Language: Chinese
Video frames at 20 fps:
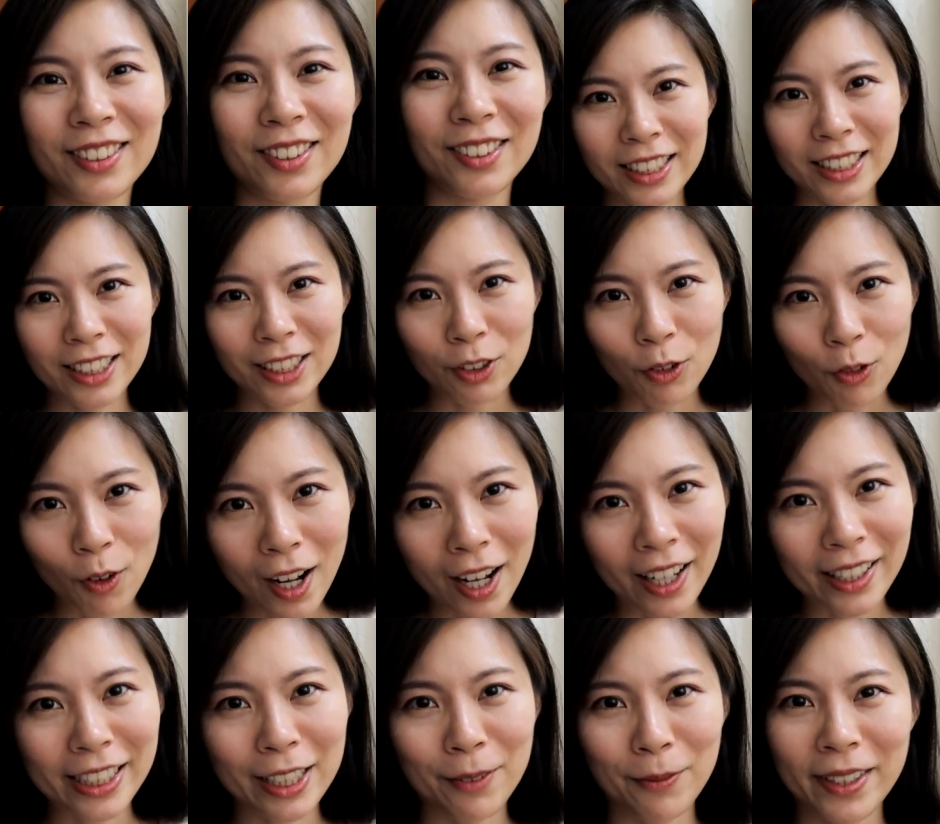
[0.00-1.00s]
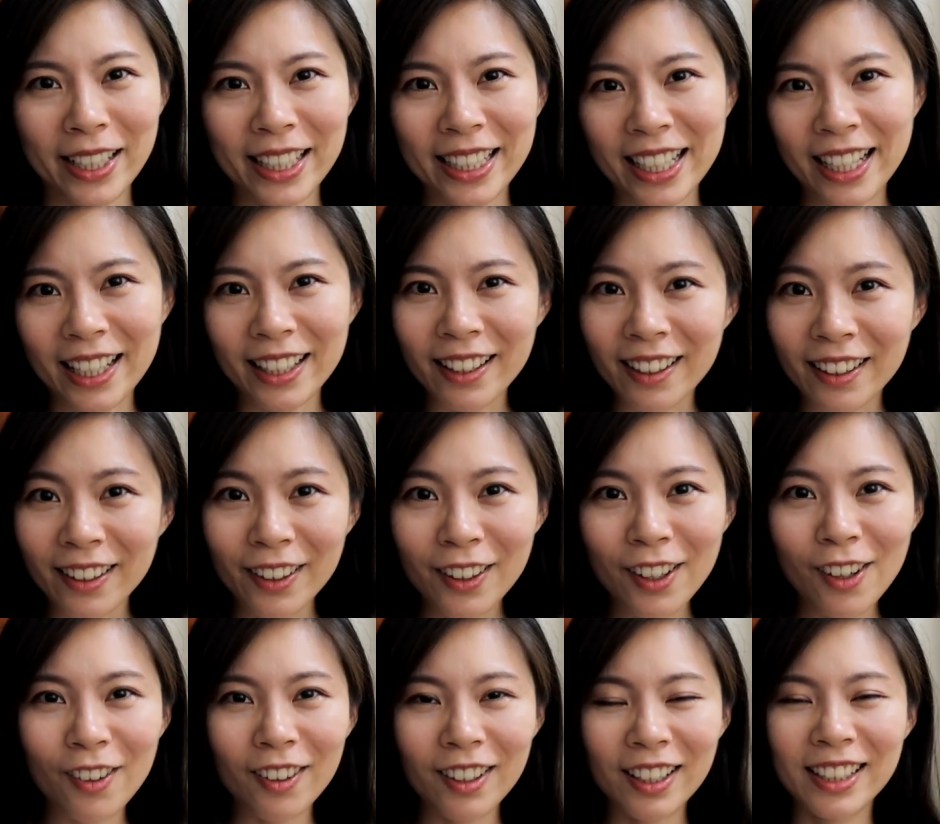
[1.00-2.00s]
希望你们也能
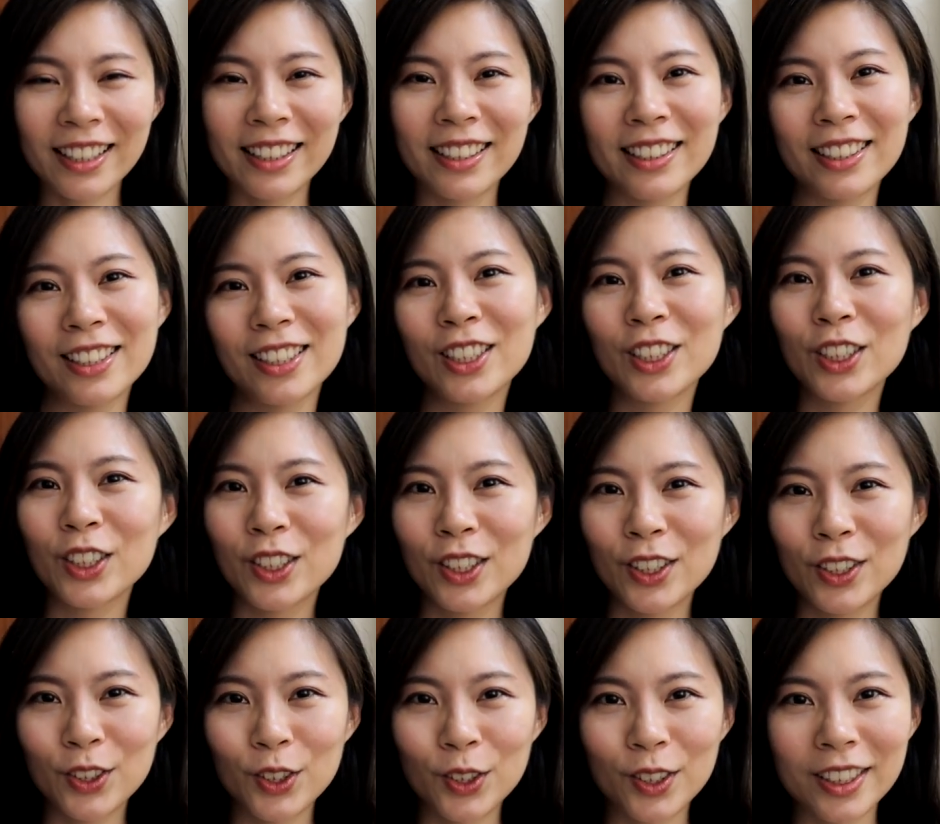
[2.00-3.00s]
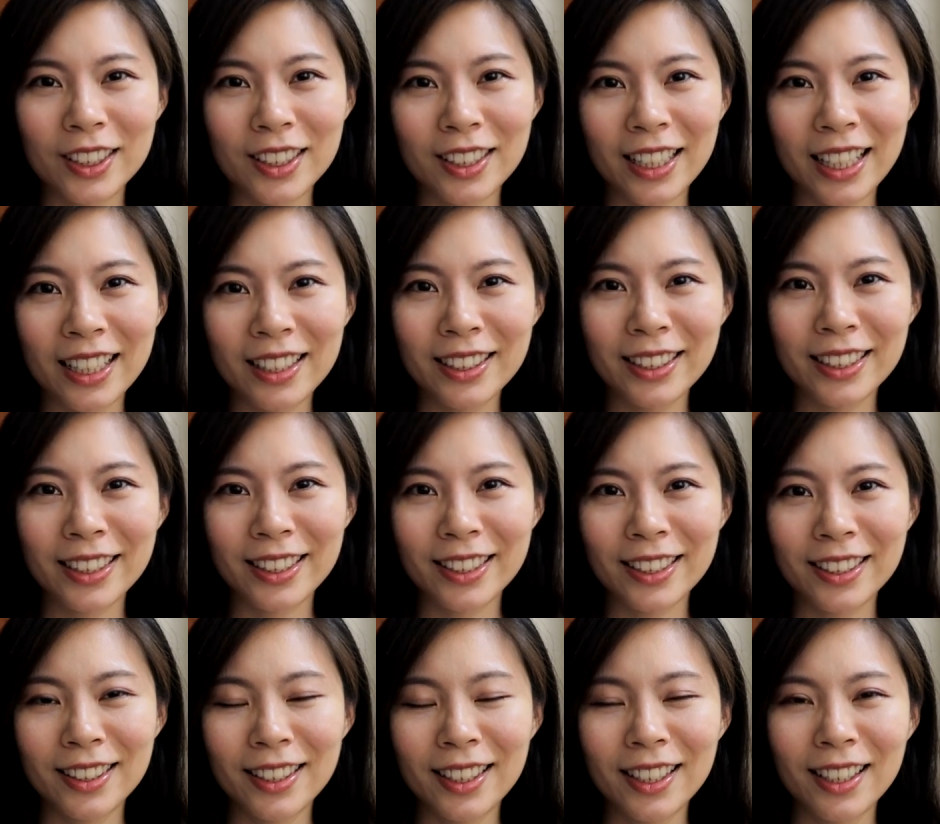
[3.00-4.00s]
够，就是因
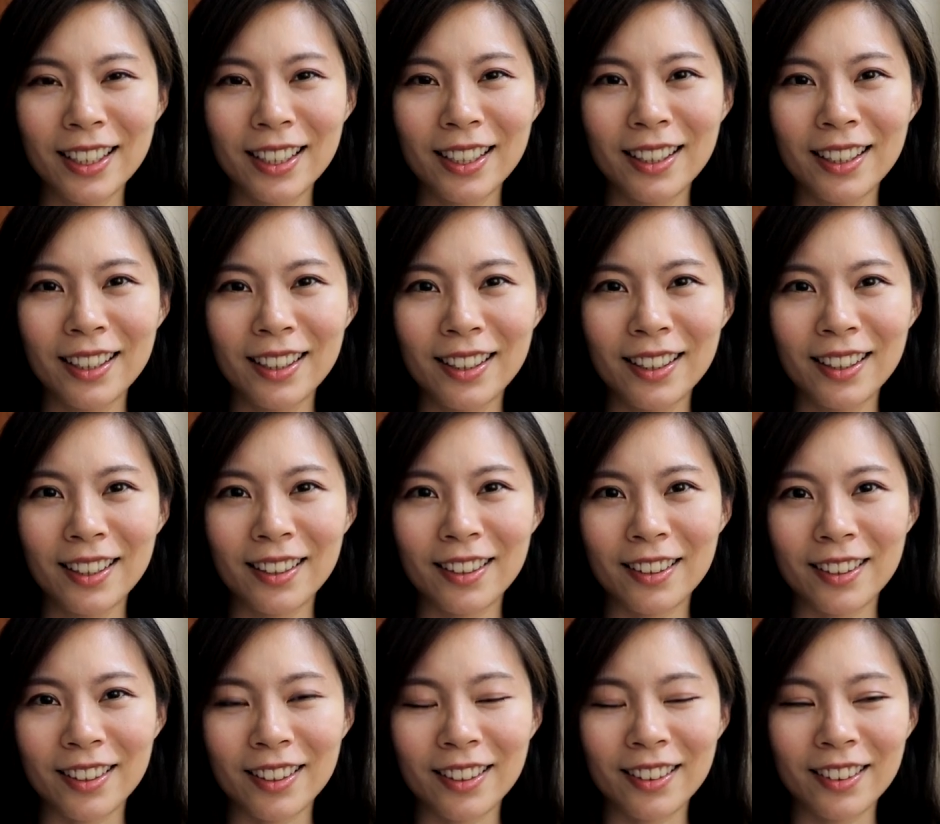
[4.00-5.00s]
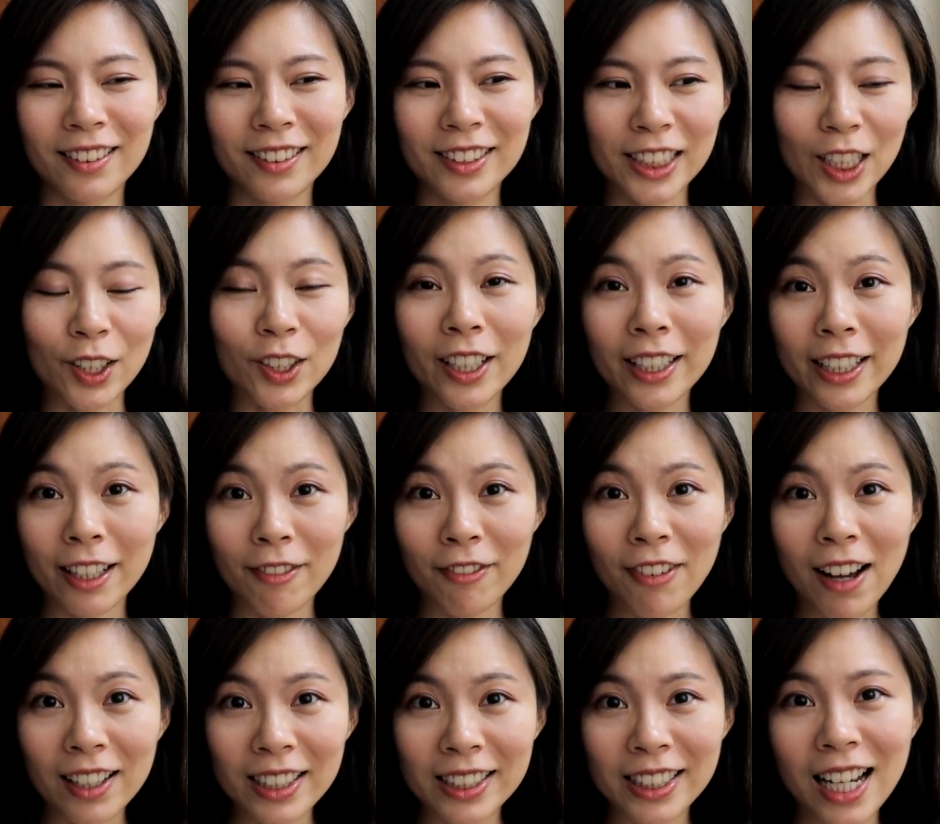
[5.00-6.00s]
此而找到一点
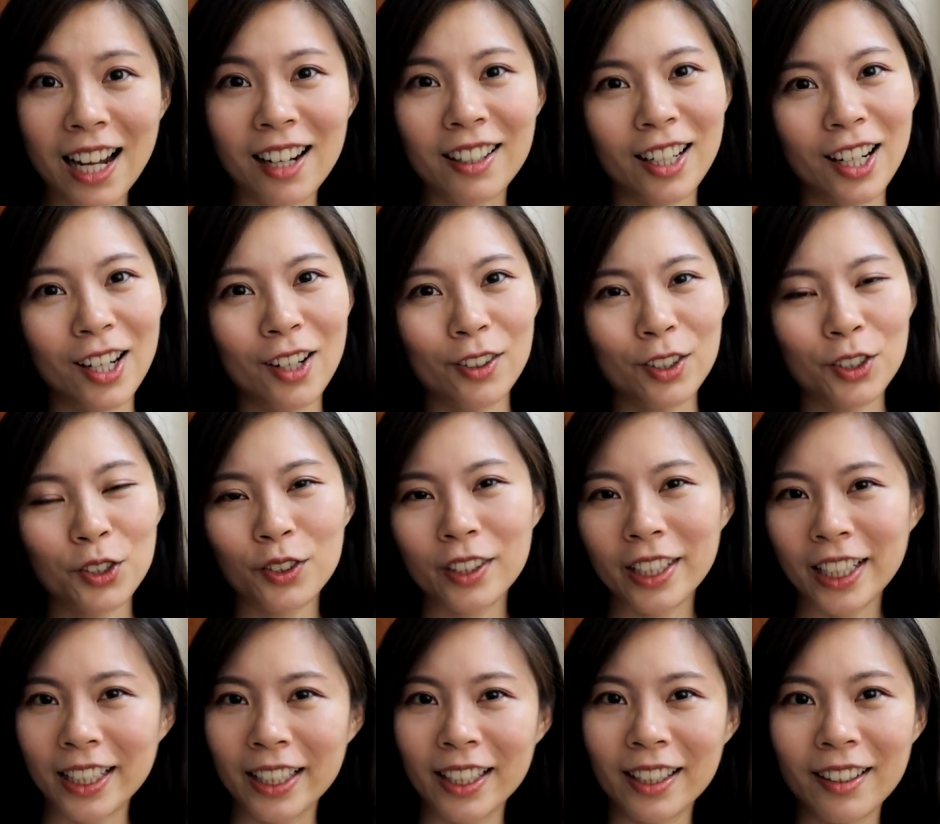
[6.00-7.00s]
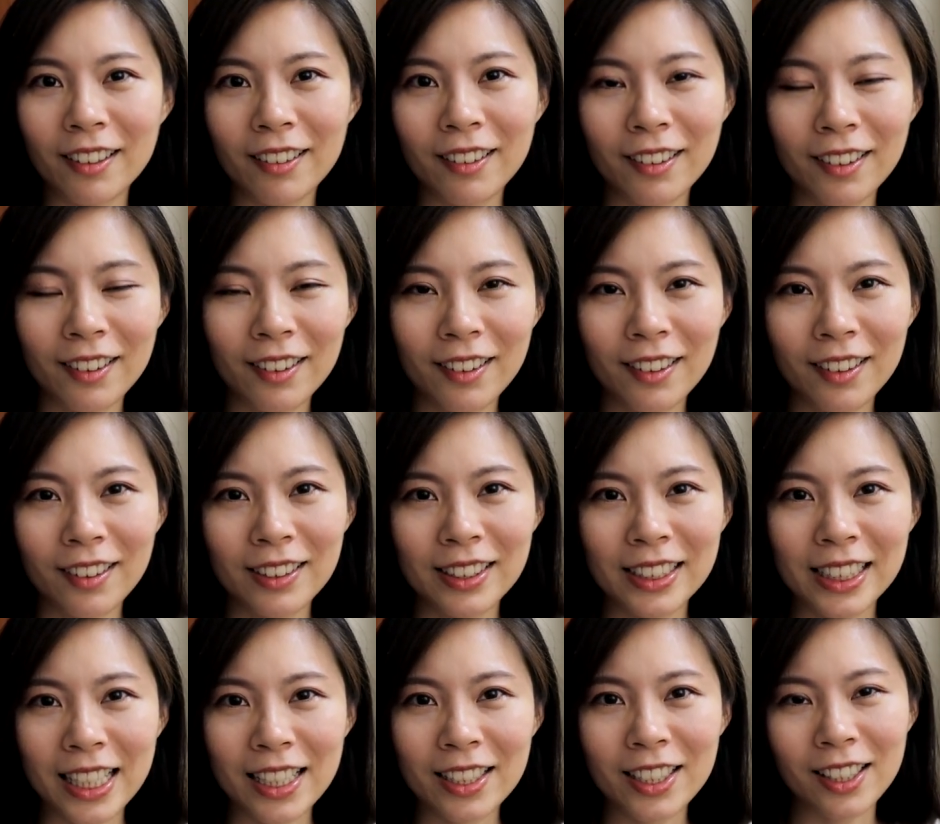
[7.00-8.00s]
方向，然后顺利的
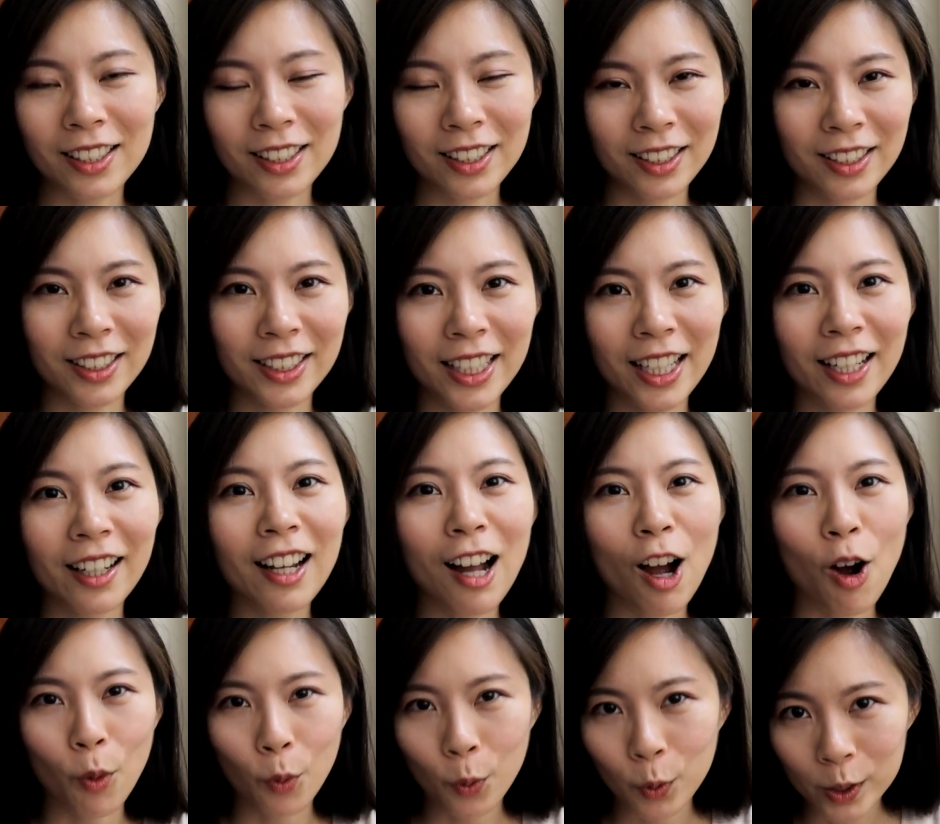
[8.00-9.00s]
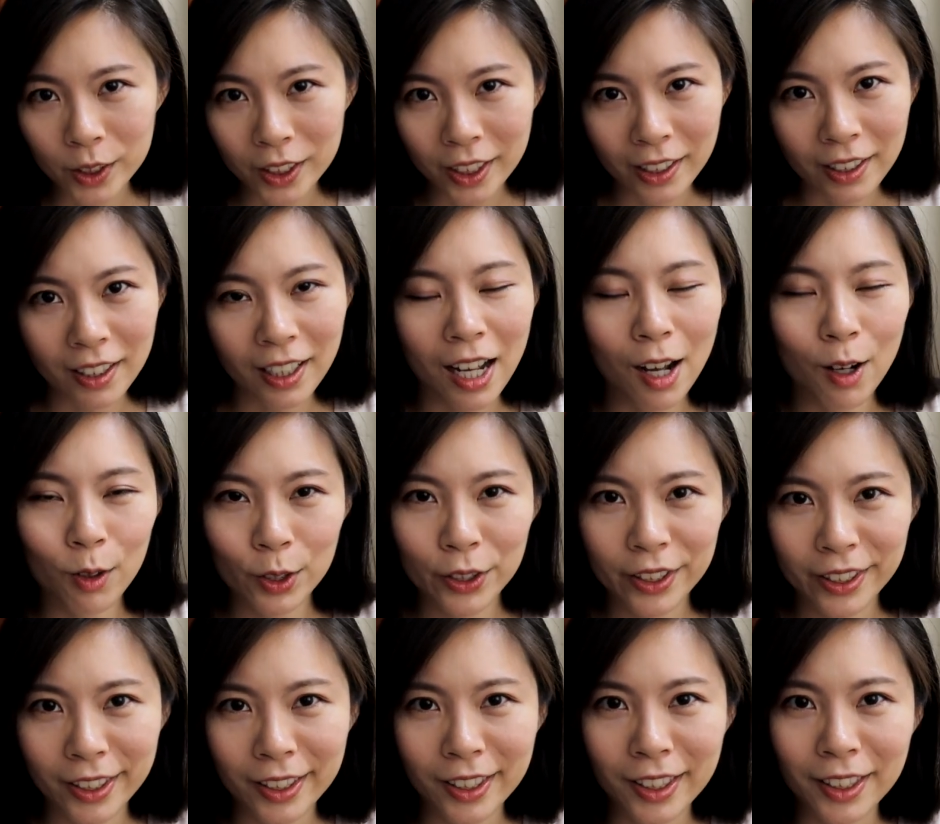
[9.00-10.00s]
节省时间，考过这个考
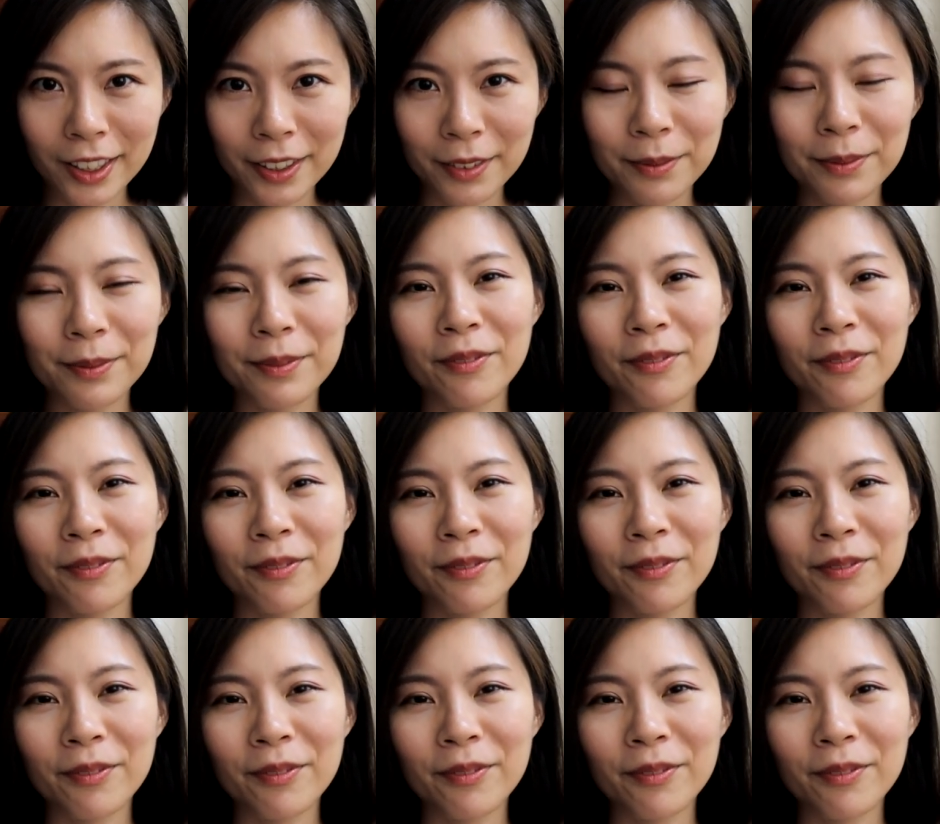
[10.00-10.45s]
试。